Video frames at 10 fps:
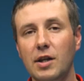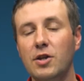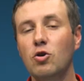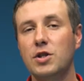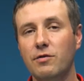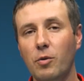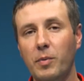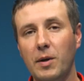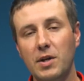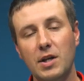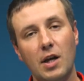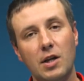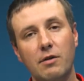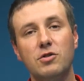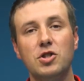найдет свое
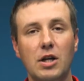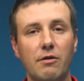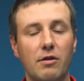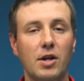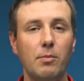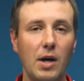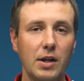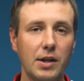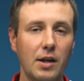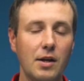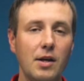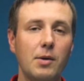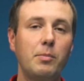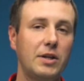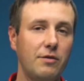применение в джиговой рыбалке,
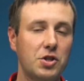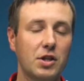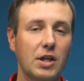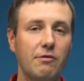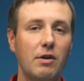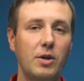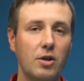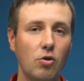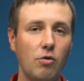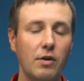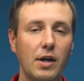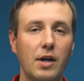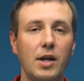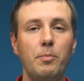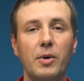при твичинге воблеров
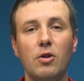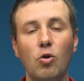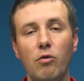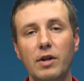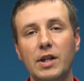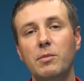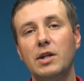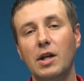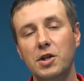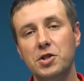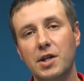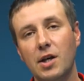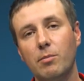и при ловле на металлические